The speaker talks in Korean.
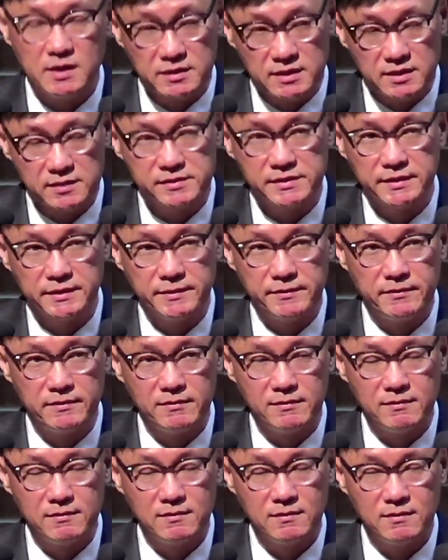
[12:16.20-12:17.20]

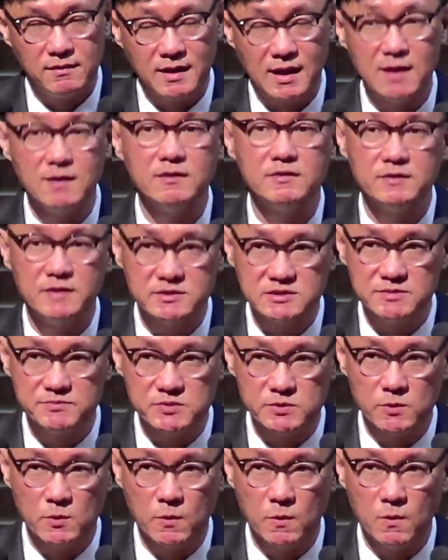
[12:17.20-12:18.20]
평안하세요.
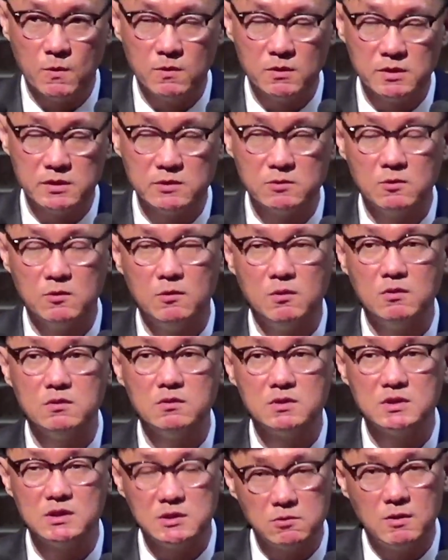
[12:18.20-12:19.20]
강건하십시오.
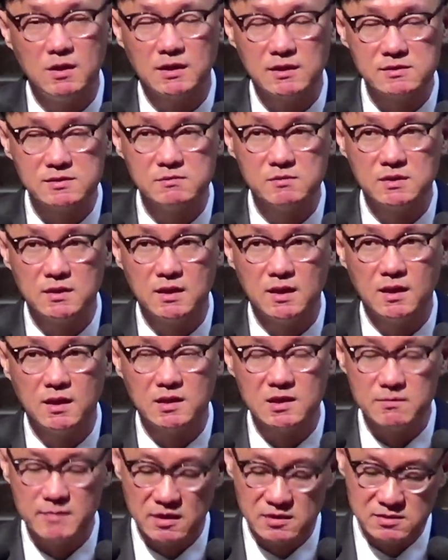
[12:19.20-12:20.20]
그리고
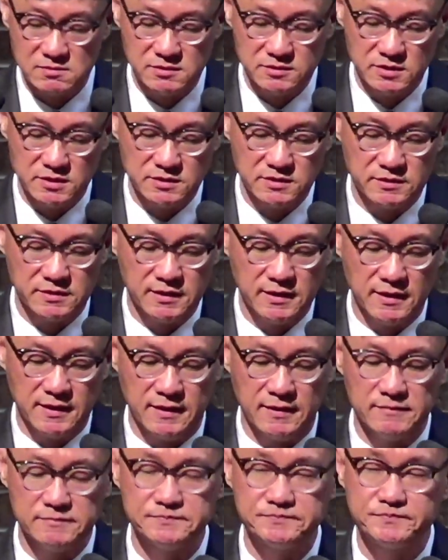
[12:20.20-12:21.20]
기도하겠습니다. 이 말씀을
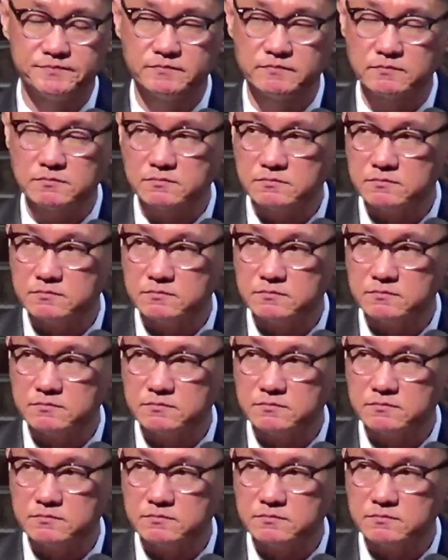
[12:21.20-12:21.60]
드리는데